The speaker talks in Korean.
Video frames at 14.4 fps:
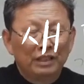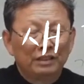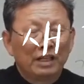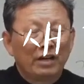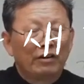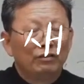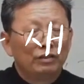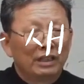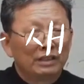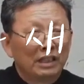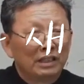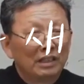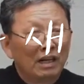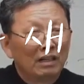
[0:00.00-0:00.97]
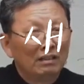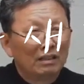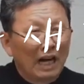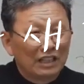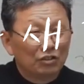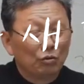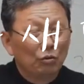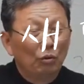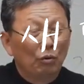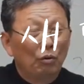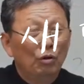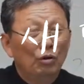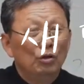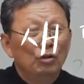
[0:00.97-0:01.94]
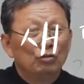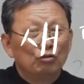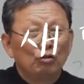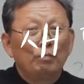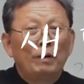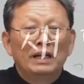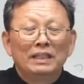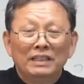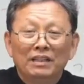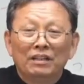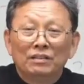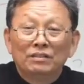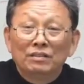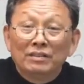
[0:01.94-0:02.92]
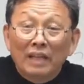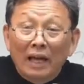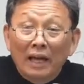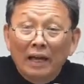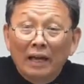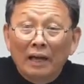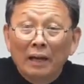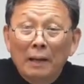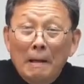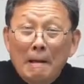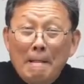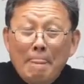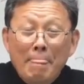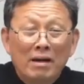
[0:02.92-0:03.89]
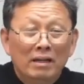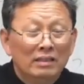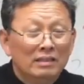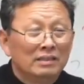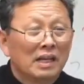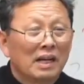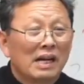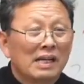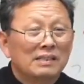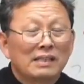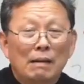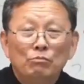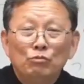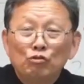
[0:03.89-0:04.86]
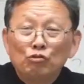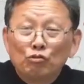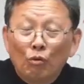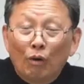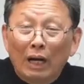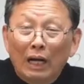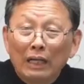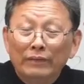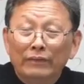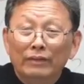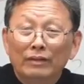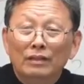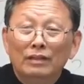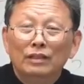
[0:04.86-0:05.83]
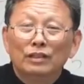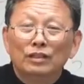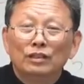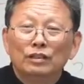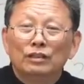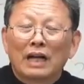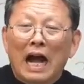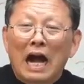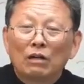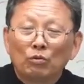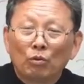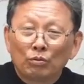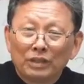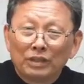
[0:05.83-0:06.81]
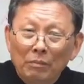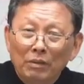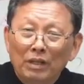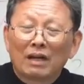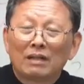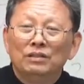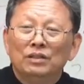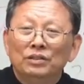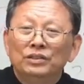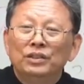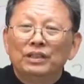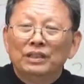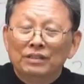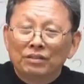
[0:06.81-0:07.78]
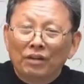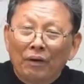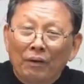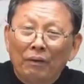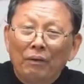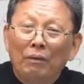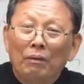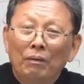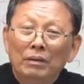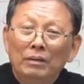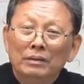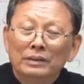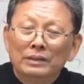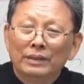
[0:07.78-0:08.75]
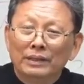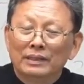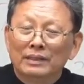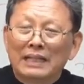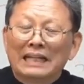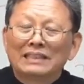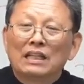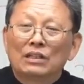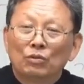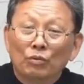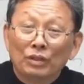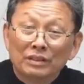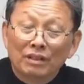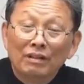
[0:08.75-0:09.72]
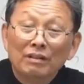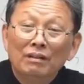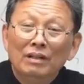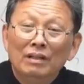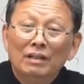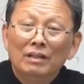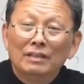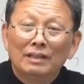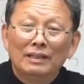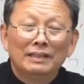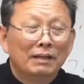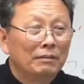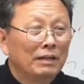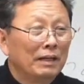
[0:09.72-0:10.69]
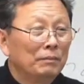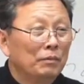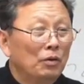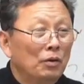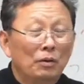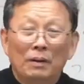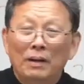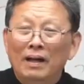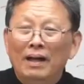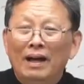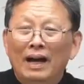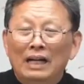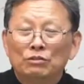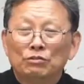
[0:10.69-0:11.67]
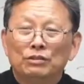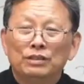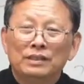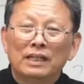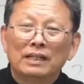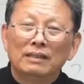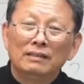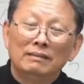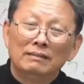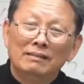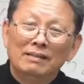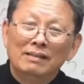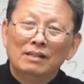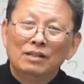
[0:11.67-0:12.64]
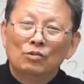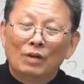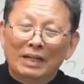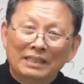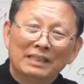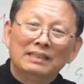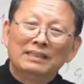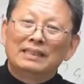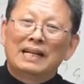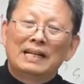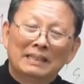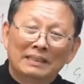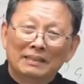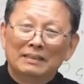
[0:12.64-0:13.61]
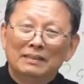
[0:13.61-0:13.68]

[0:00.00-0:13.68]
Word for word: 새하늘과 새 땅을 가지고 출판이 되었을 때 제가 한 3주 동안 그 강독 세미나를 연 적이 있어요. 저기 당산동에서. 그렇기 때문에 뭐 아주 그 책을 완전히 그냥